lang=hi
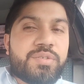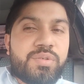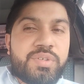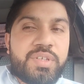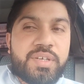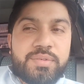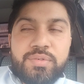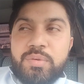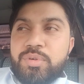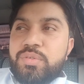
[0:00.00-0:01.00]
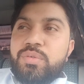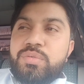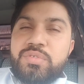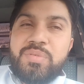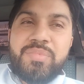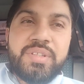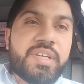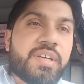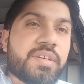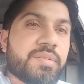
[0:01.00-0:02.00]
चलो यह है कि थोड़ा बहुत लोगों से मिलता
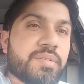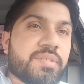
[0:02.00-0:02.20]
है